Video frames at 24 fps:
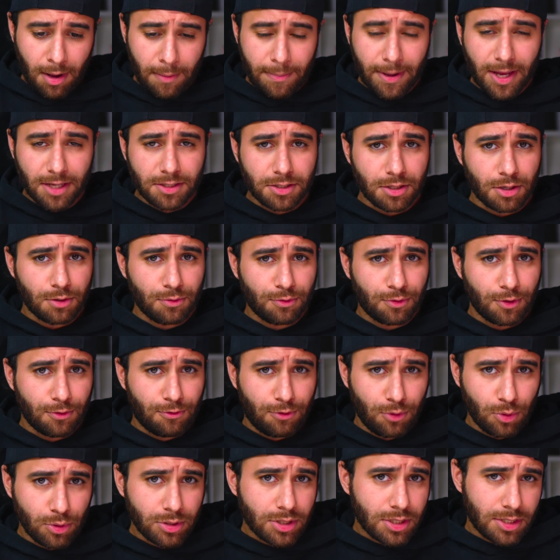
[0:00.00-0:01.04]
ابي اصرف
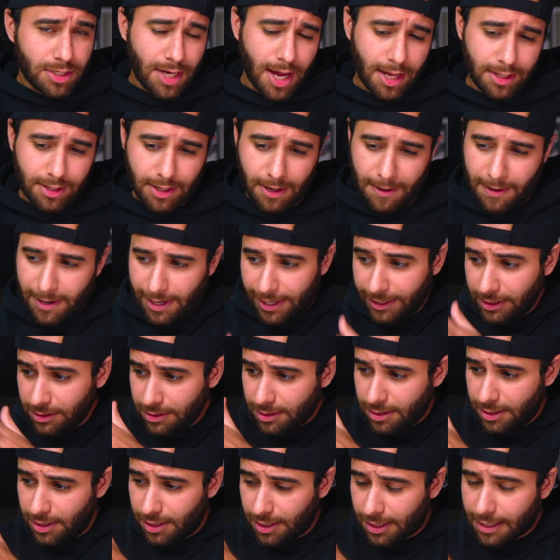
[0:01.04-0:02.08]
فلوس زياده عندي